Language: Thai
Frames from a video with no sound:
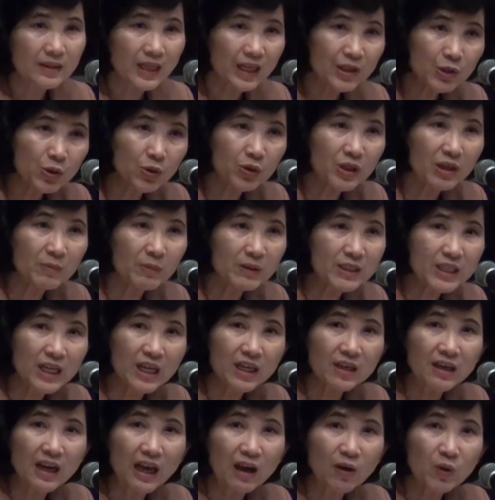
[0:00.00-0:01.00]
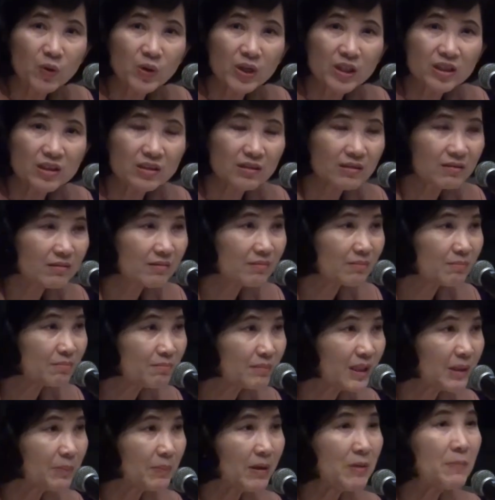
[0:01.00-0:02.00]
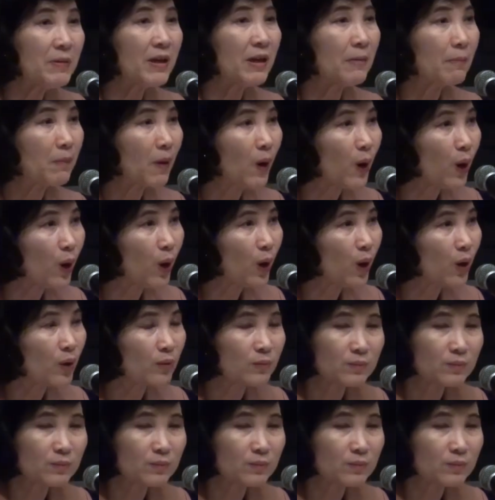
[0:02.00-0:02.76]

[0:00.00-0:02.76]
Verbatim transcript: ถ้าอยู่ในประเทศเราเนี่ยมันไม่เพียงพอ